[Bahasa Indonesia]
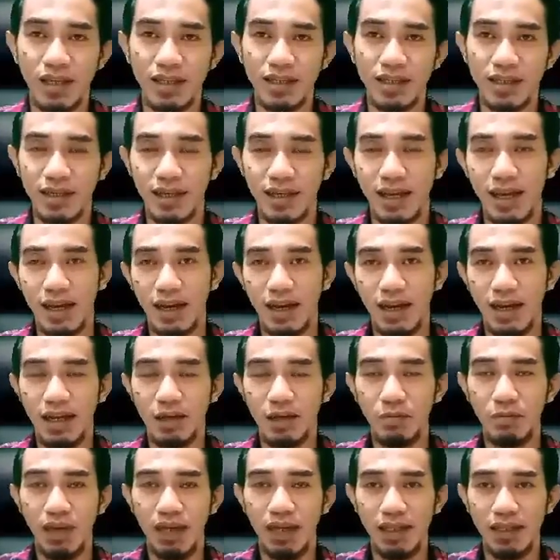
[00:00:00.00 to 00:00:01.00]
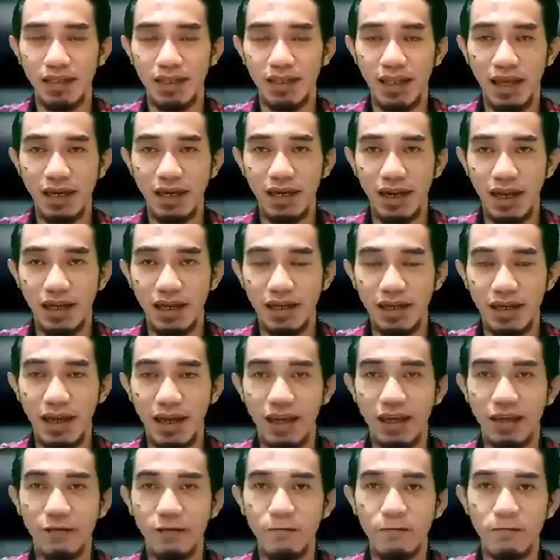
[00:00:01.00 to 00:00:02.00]
sekarang mantan
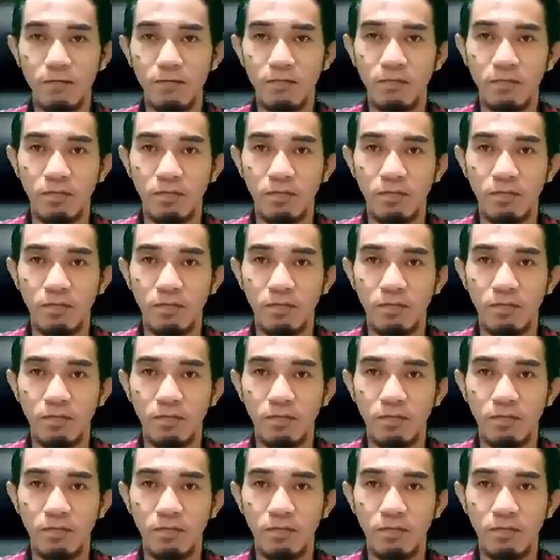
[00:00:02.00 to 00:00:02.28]
akan